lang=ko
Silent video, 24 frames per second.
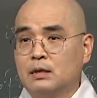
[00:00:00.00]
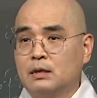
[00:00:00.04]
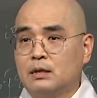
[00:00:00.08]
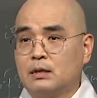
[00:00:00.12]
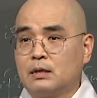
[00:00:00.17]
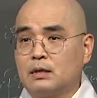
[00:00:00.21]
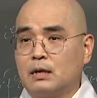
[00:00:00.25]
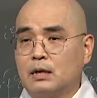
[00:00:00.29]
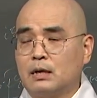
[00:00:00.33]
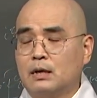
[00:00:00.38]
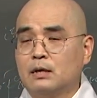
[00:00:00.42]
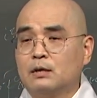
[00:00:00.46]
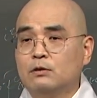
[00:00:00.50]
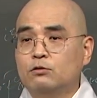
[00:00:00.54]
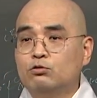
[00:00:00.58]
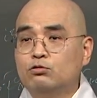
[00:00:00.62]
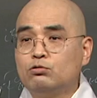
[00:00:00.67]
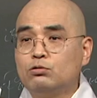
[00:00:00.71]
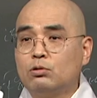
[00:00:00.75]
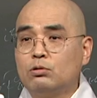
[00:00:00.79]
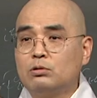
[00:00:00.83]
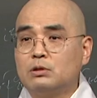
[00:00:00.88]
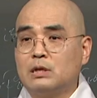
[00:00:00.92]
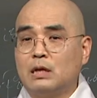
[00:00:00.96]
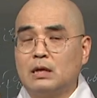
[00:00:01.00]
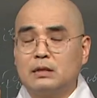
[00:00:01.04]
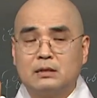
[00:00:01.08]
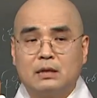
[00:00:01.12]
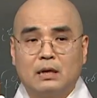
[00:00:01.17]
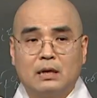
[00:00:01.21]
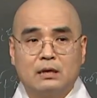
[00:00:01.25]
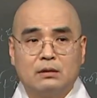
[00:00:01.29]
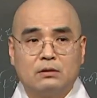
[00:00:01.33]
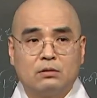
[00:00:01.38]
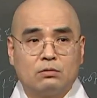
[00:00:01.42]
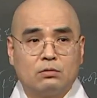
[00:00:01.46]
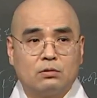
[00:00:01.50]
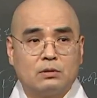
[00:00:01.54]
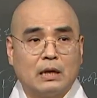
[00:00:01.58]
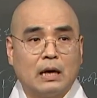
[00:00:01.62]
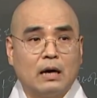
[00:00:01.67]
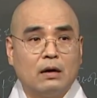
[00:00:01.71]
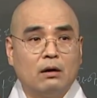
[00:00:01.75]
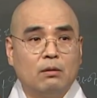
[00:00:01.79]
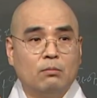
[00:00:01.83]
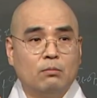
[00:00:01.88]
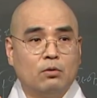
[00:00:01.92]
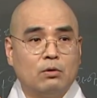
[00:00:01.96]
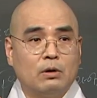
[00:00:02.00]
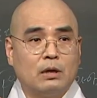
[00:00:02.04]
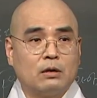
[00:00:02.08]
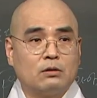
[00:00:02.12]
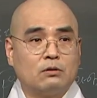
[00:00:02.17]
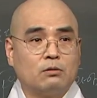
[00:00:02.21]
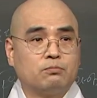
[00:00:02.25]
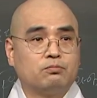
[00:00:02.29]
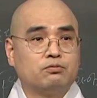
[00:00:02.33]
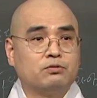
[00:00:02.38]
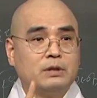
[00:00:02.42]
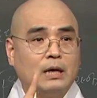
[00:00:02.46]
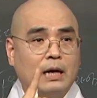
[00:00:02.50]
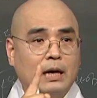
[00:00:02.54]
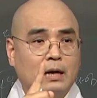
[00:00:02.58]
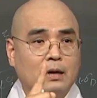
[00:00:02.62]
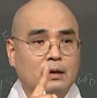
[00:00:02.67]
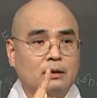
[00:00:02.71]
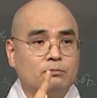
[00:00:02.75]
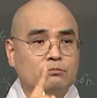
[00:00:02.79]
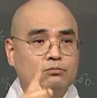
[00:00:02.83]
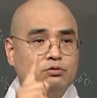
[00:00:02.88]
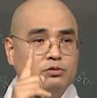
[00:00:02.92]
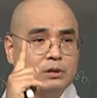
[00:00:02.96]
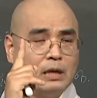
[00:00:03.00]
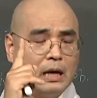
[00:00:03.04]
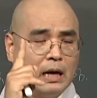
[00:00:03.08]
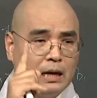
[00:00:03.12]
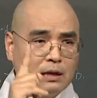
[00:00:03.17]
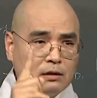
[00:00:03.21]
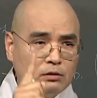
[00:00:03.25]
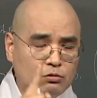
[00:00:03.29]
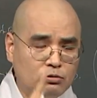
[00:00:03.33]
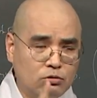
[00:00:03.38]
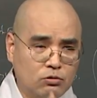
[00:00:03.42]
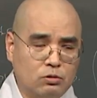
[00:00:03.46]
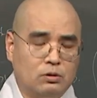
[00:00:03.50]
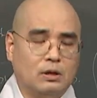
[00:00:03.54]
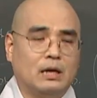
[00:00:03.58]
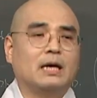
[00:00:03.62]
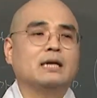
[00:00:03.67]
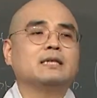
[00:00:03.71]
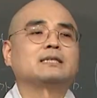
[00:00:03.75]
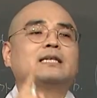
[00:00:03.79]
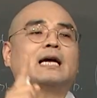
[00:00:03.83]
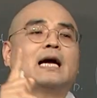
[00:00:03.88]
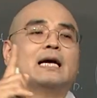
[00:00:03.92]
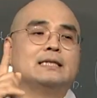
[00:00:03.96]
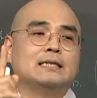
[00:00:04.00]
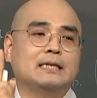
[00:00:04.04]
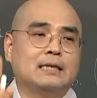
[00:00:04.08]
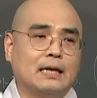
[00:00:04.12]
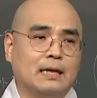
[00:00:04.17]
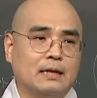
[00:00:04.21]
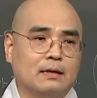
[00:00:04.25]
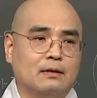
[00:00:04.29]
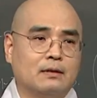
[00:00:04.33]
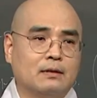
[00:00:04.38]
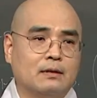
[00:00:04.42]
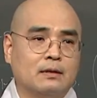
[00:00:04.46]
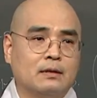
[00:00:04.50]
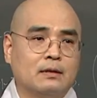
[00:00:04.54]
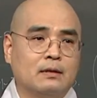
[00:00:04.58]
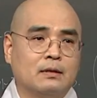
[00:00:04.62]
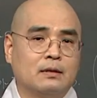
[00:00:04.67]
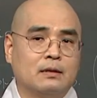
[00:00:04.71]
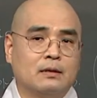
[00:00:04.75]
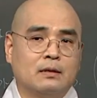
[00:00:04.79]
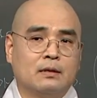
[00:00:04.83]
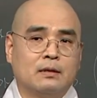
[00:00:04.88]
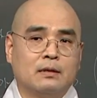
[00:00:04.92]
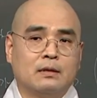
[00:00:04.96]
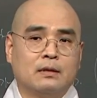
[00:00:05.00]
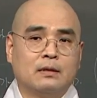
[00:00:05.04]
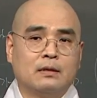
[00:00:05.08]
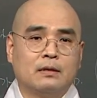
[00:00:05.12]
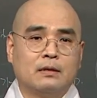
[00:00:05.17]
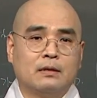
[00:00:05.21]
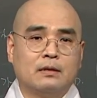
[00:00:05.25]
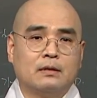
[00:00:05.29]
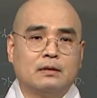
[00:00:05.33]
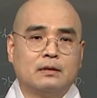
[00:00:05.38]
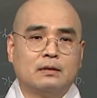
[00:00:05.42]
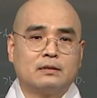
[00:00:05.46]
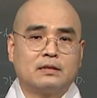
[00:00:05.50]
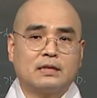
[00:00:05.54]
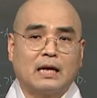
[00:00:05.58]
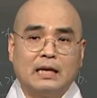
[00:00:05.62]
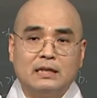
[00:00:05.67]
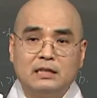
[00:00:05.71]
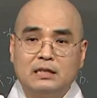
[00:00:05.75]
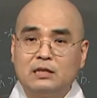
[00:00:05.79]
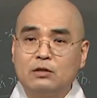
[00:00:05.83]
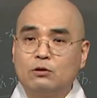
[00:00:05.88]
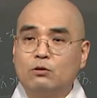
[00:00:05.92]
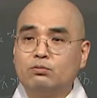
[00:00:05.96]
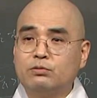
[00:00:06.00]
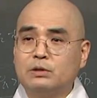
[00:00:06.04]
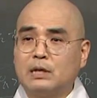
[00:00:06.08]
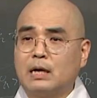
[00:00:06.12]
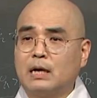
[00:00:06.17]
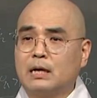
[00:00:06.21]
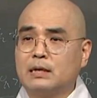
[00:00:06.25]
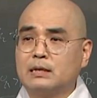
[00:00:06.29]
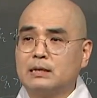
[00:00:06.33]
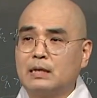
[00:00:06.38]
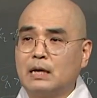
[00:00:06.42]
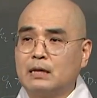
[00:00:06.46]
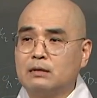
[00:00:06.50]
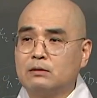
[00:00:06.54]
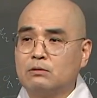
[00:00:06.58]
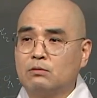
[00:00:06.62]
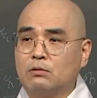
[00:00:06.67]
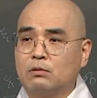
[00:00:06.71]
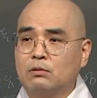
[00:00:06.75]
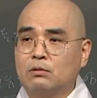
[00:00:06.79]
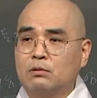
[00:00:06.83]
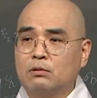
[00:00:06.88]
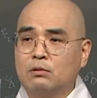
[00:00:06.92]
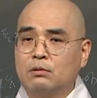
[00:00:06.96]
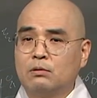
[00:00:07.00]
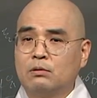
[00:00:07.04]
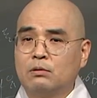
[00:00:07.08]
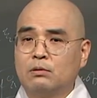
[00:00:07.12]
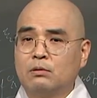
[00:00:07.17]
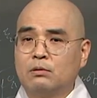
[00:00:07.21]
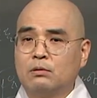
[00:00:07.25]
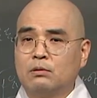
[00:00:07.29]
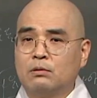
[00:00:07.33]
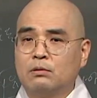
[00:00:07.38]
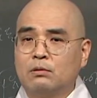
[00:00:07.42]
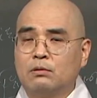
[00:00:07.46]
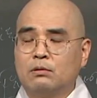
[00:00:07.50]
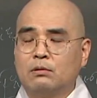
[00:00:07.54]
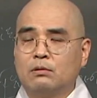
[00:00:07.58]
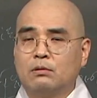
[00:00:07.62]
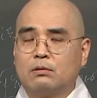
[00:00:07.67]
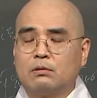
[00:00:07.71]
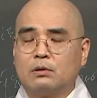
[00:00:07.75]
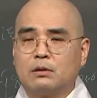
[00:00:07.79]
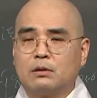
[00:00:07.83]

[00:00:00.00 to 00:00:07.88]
그러니까 유교 제사에서도 딴 건 몰라도 분향, 분향 뒤에 잔이에요. 어, 잔치고 분향하는 게 아니고. 어,